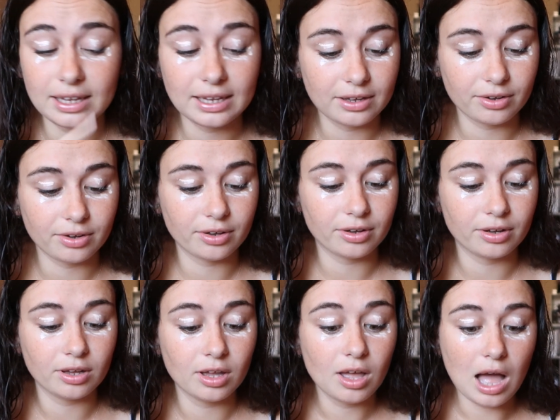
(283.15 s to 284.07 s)
Et euh,
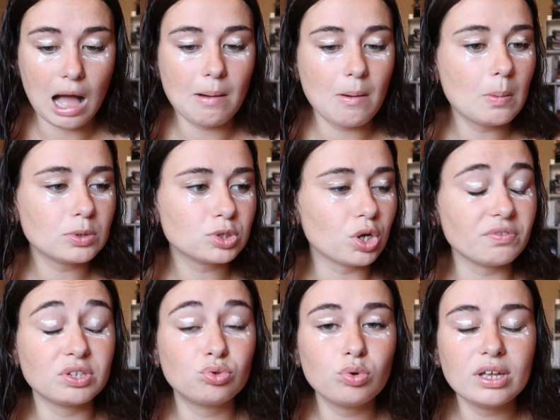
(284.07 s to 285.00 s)
à un moment, j'en
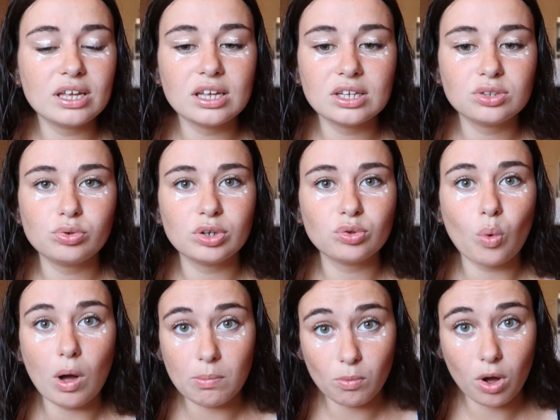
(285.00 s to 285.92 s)
faisais tous les, tous les
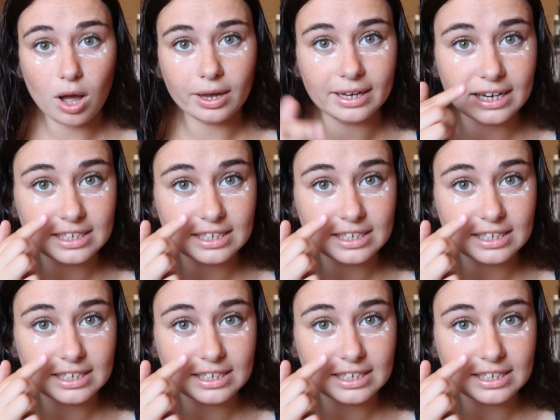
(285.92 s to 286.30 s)
3 mois.